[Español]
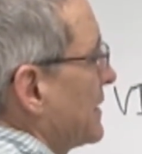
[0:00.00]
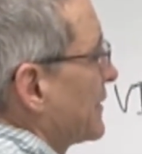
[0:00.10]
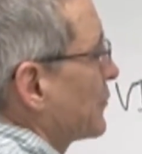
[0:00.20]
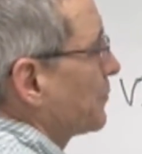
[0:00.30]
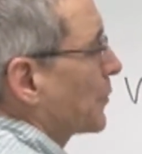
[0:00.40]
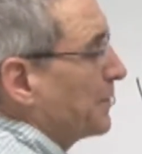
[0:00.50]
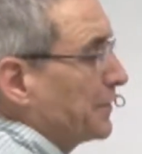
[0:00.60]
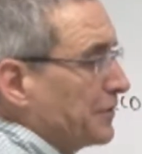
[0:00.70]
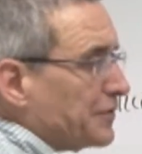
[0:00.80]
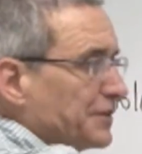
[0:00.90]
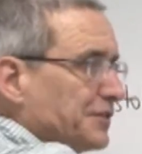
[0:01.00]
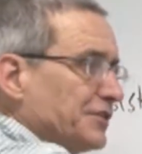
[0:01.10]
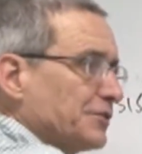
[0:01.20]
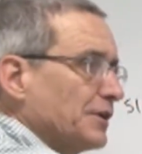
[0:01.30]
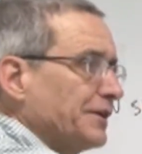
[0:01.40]
que es un promedio entre
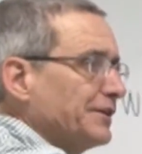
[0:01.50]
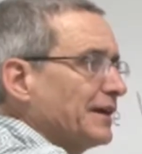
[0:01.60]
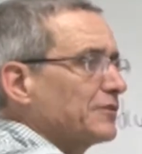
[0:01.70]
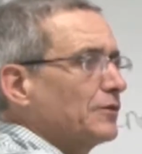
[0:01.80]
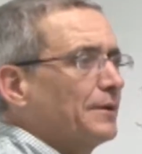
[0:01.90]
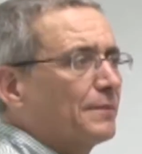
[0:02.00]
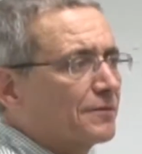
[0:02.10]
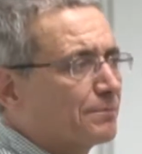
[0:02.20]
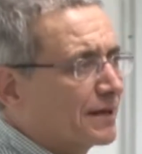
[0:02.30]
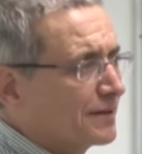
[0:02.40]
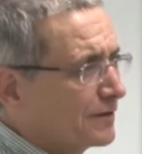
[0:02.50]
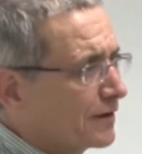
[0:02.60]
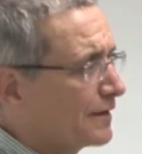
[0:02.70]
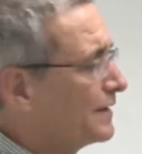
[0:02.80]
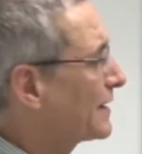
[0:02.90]
sístole y diástole, más parecido
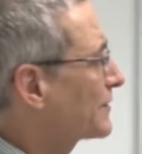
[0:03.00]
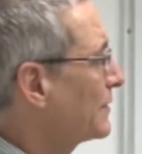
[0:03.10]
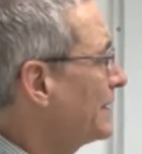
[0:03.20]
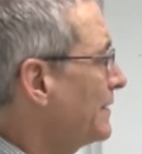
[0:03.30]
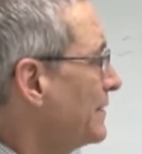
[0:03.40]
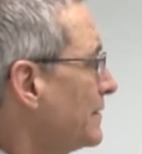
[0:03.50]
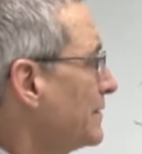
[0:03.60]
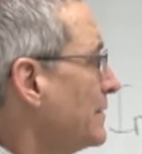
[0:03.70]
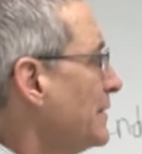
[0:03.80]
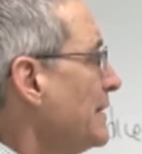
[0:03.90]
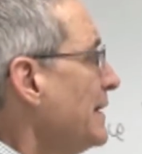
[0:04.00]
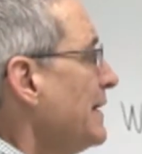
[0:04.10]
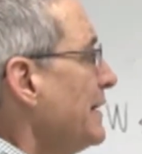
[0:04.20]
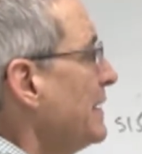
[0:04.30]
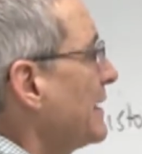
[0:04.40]
a la diástole,
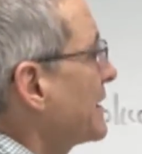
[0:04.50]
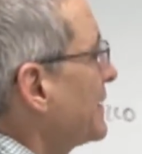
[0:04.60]
y le